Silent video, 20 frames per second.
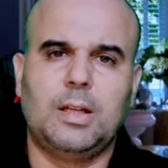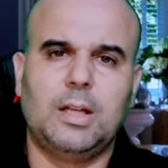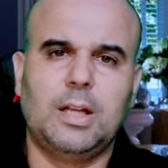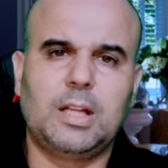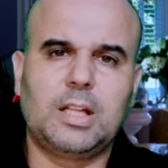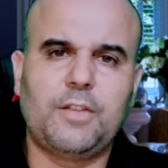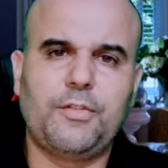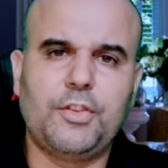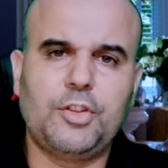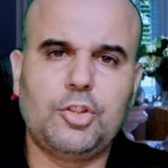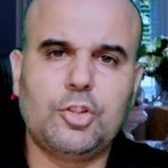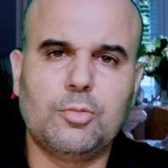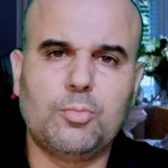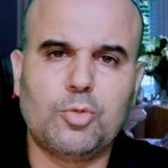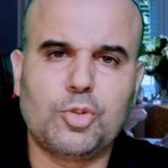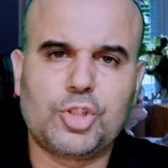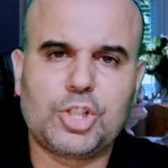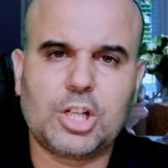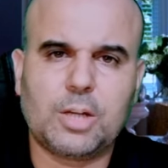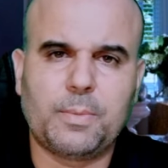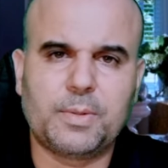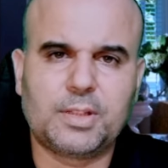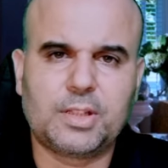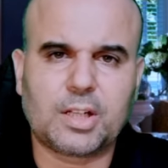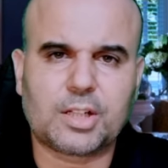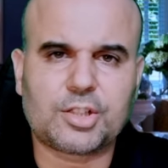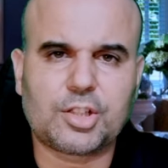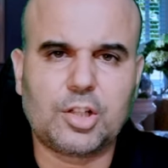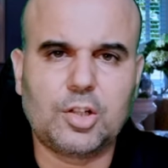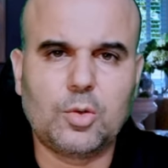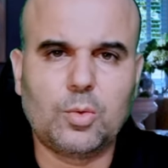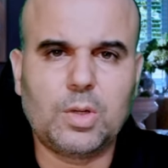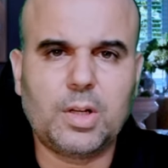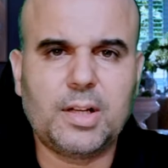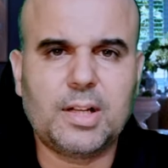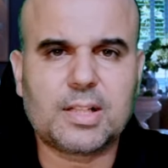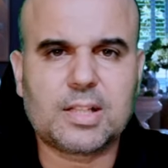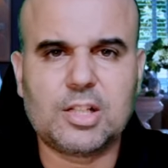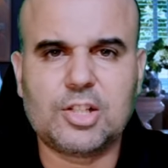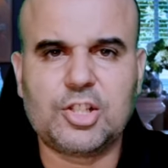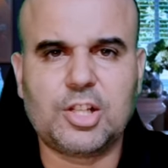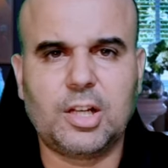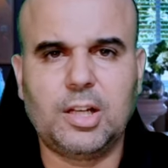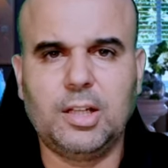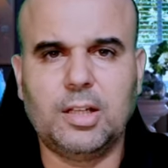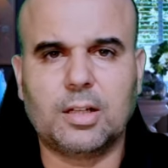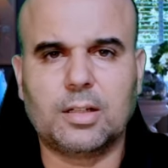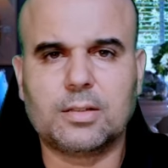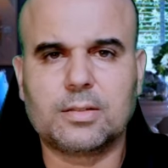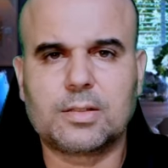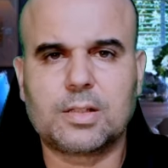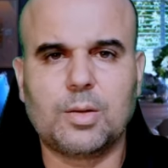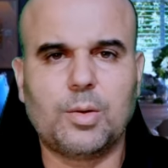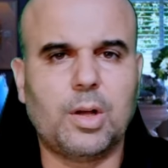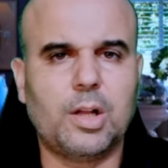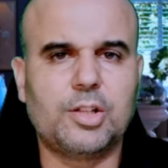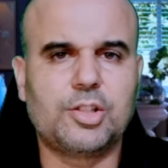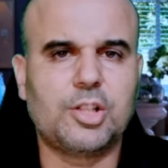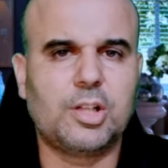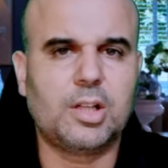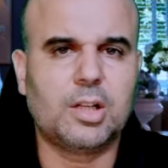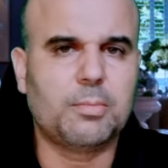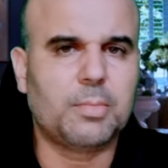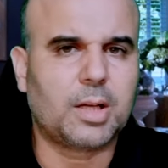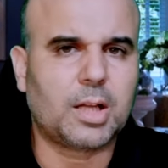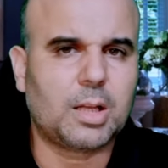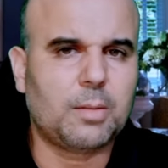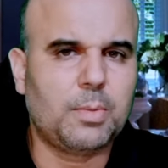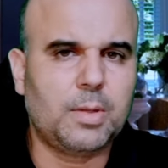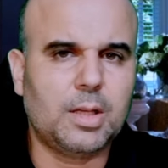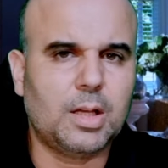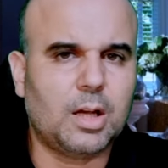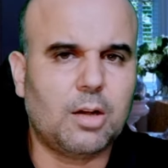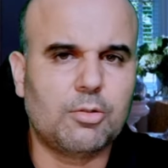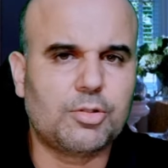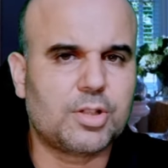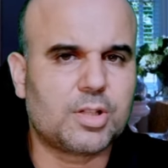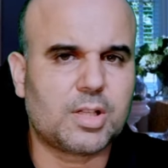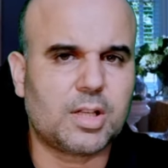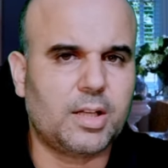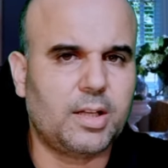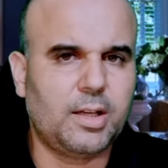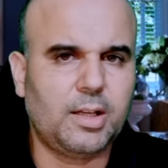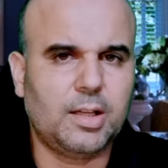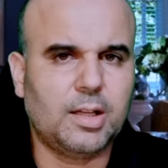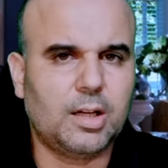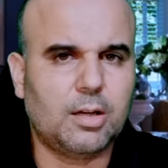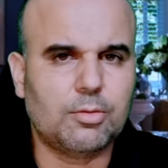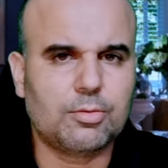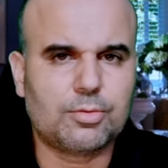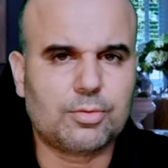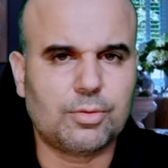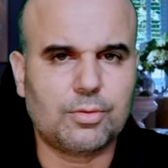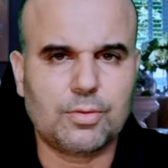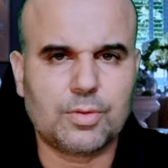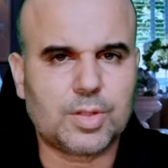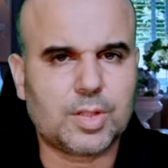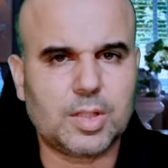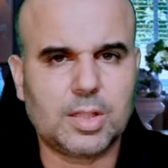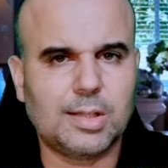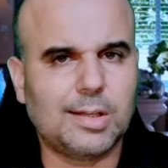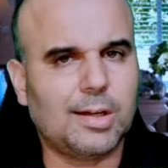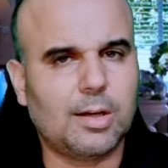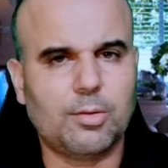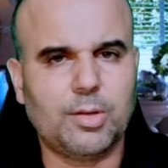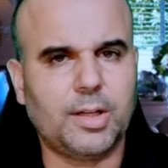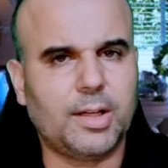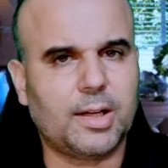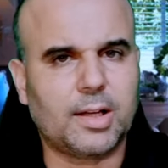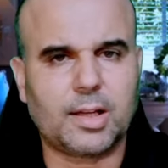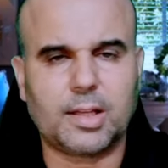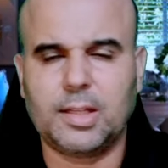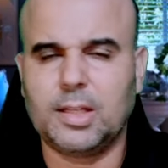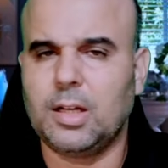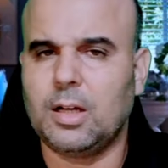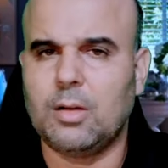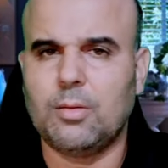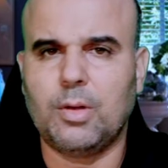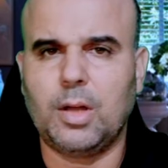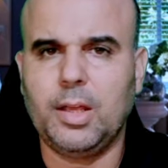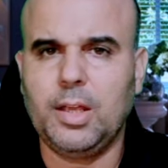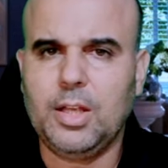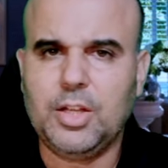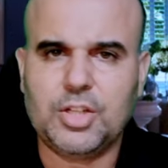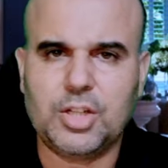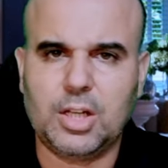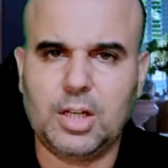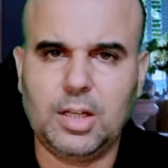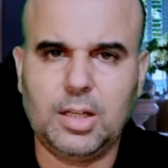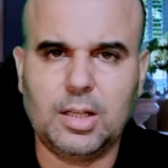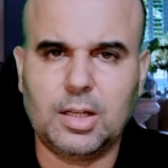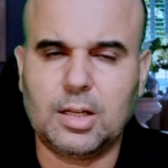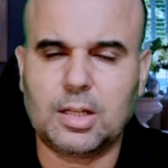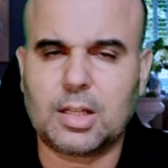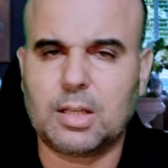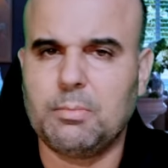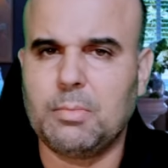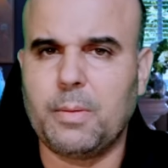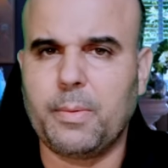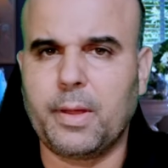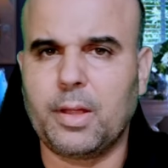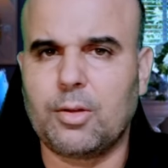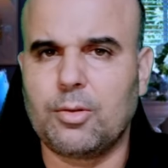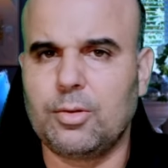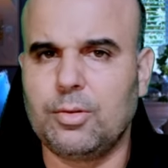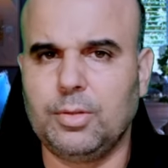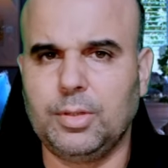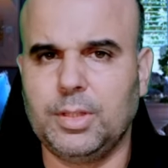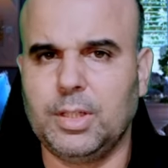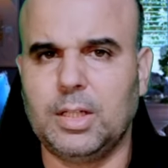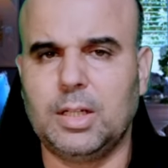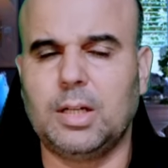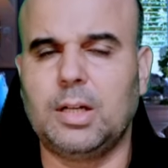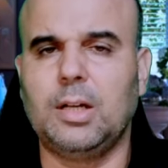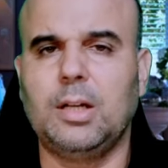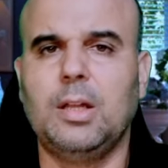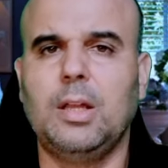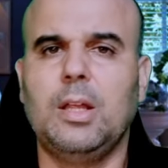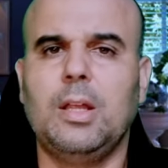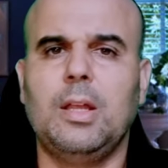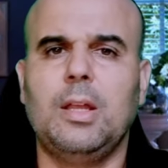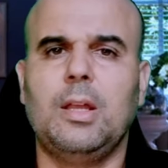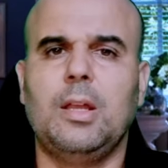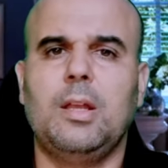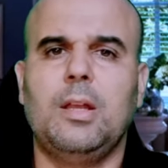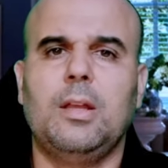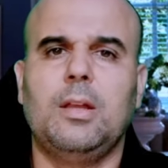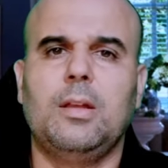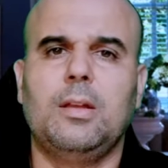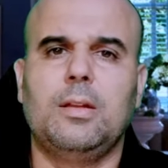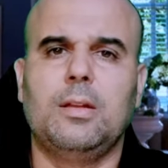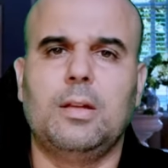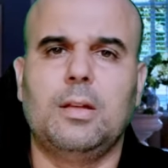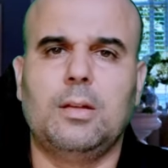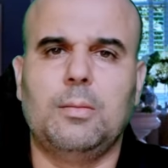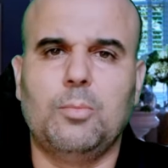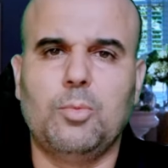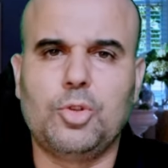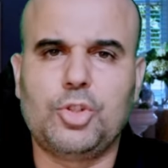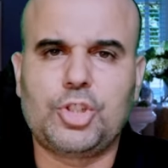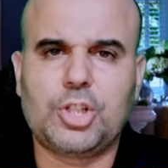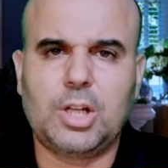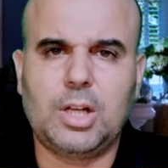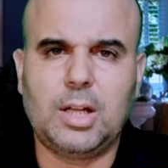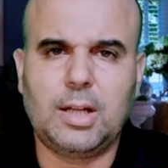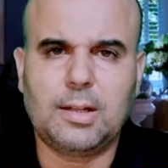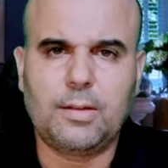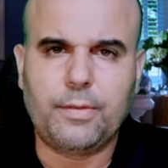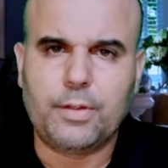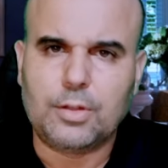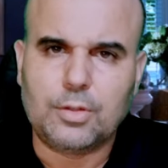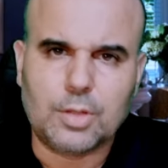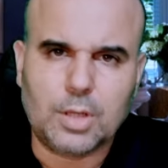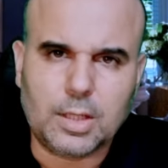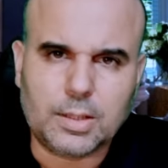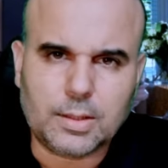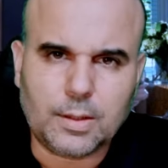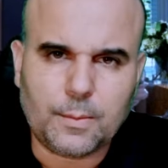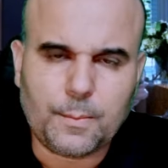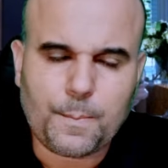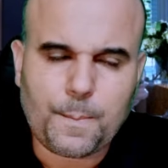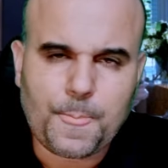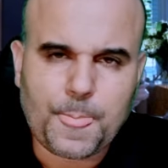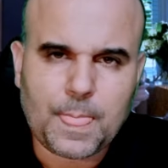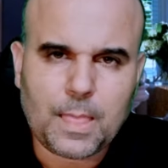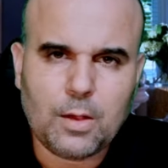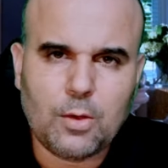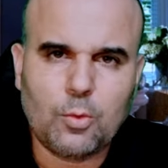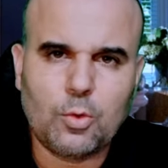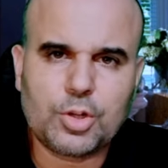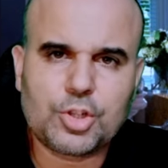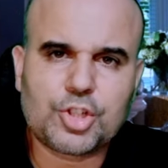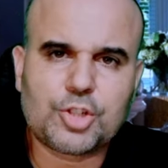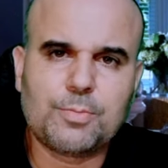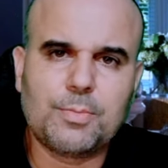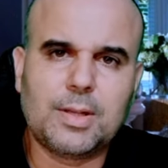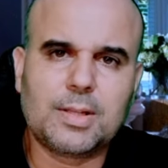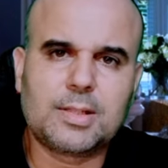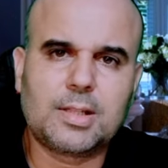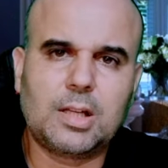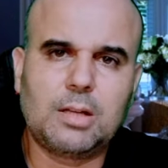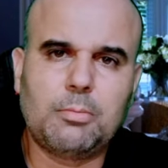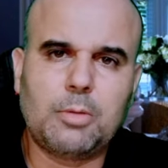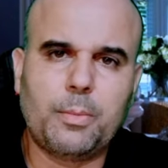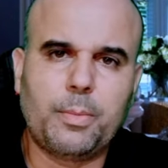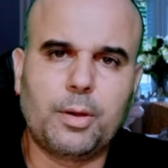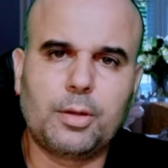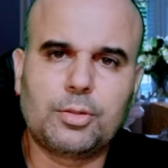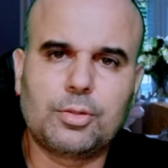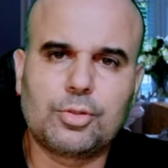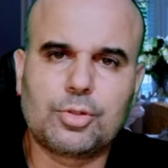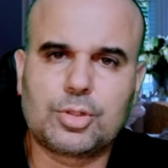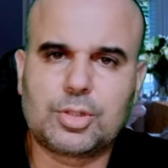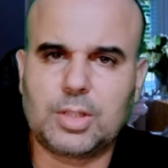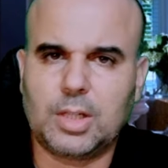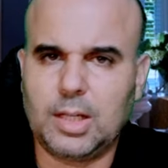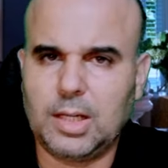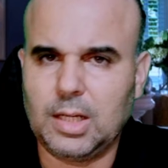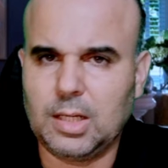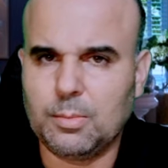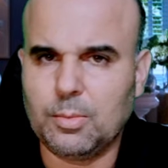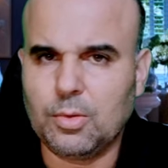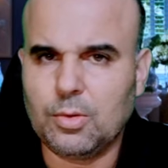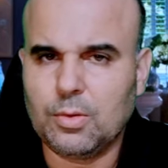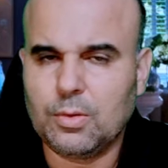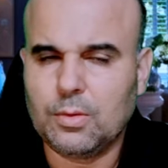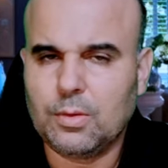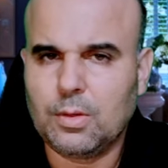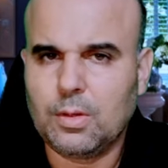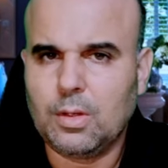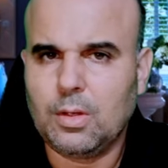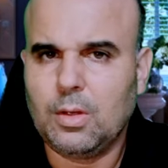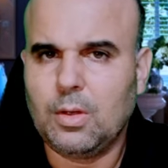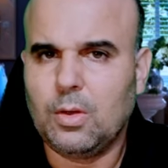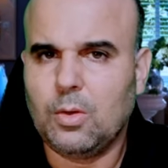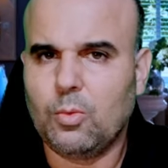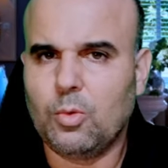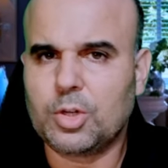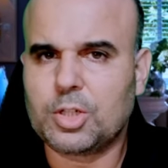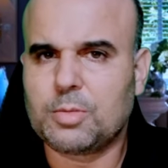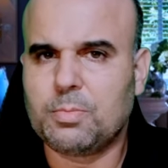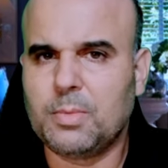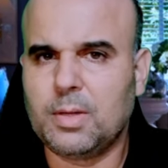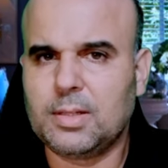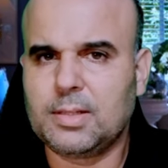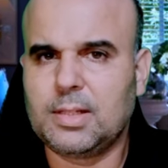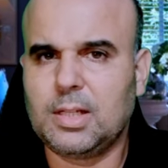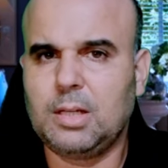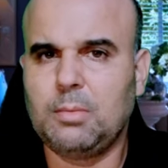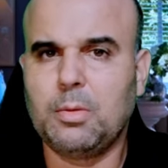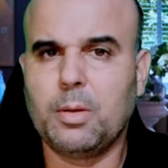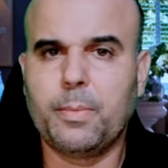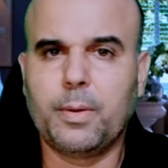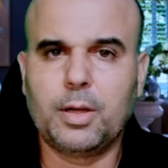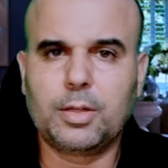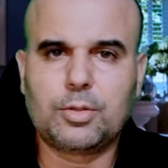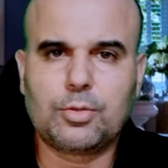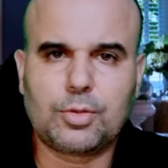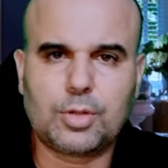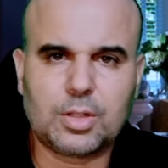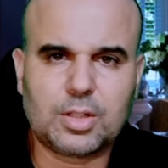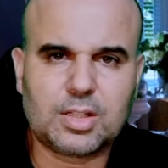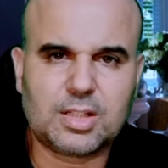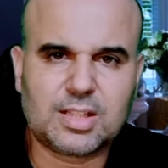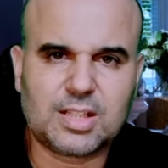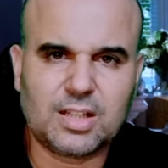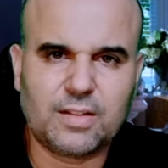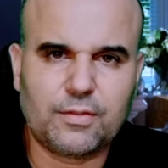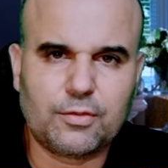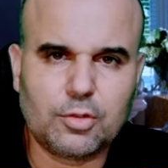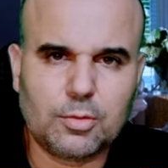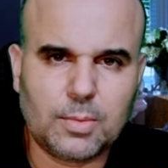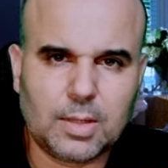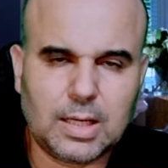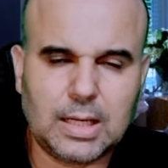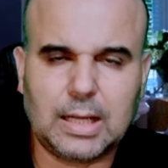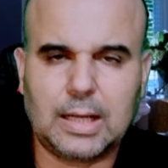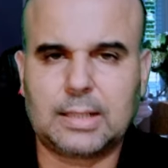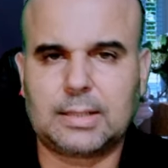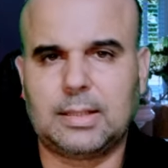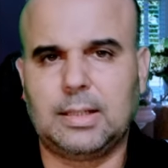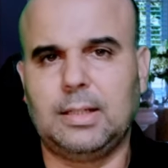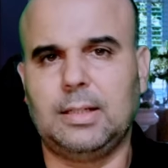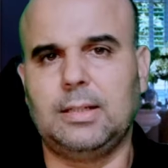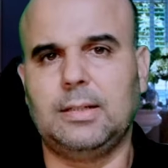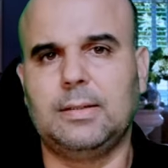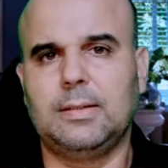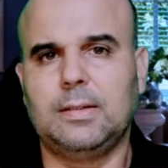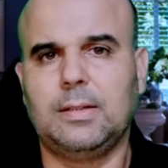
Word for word: هذا الفيديو موجه بالدرجه الاولى للناس الجاليه سواء الجاليه المغربيه او الجزائريه او التونسيه او العراقيه او اي جاليه كما بغى يكون النوع ديالها موجه لها هذا الفيديو هذا واش مازال ما بغيتوش تتعلموا واش مازال ما بغيتوش تستافدوا من الاخطاء